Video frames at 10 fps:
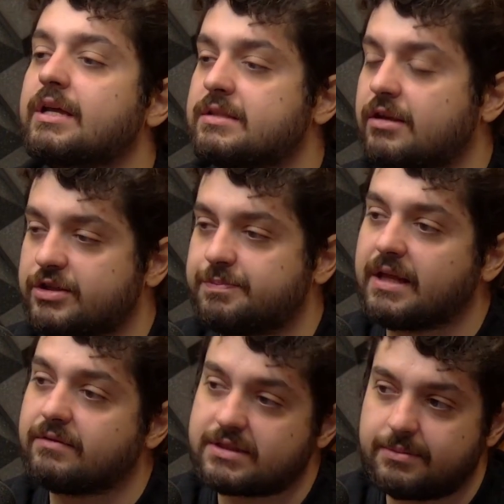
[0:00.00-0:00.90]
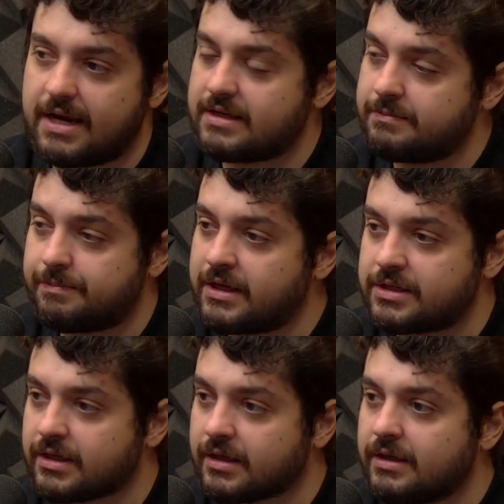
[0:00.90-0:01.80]
estereotipada, você merece
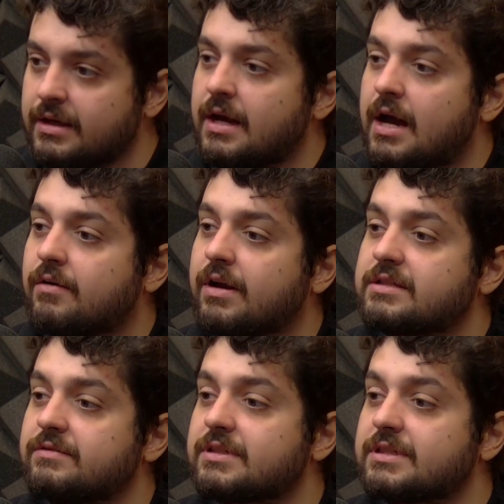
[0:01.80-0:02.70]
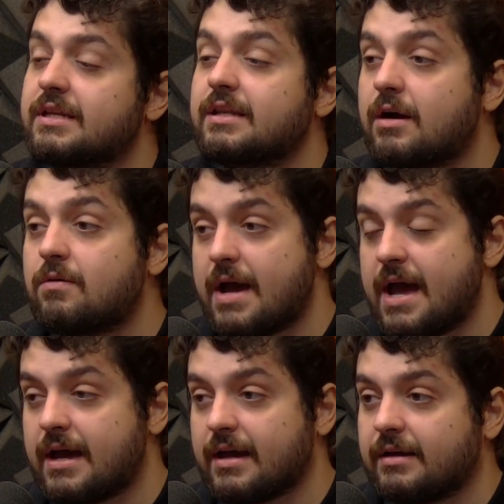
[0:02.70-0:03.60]
empatia. Agora, se você não
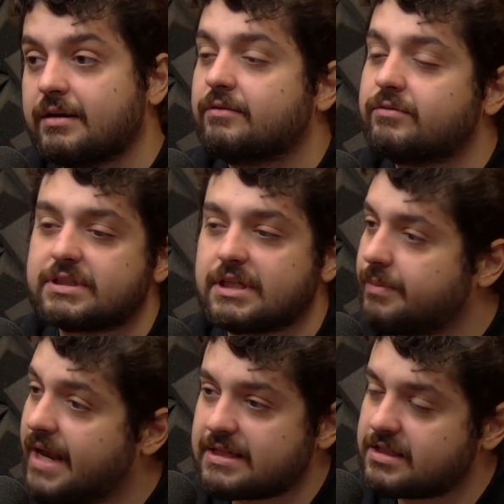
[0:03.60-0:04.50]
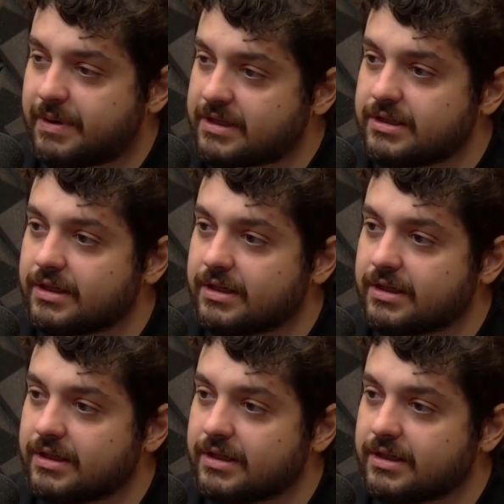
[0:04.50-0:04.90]
é, você não merece empatia.